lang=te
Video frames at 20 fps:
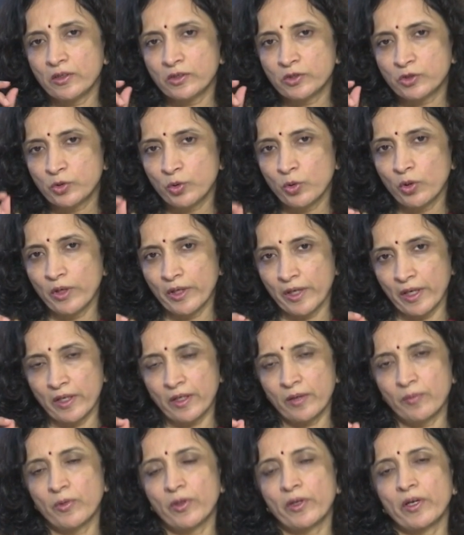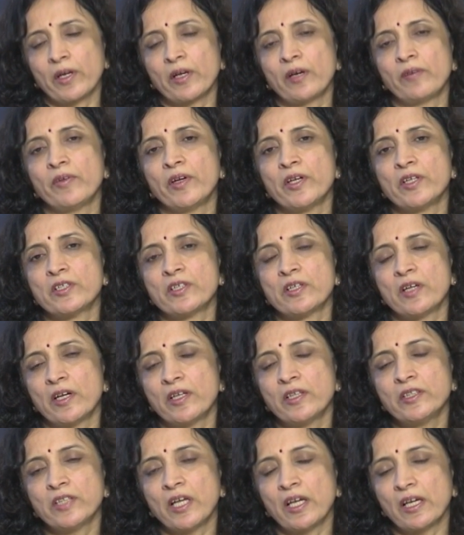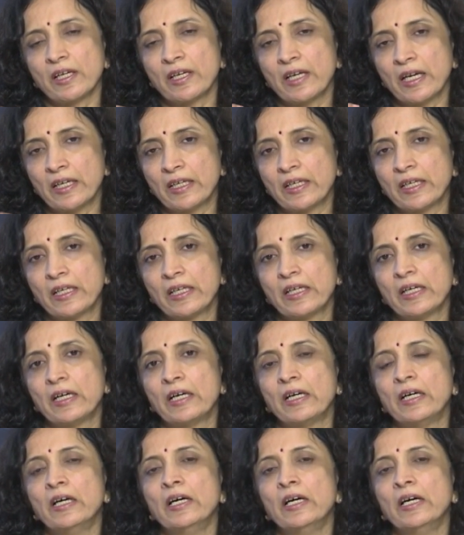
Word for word: స్టూల్ని అంటే ముఖ్యంగా విరేచనాన్ని చాలా గట్టిగా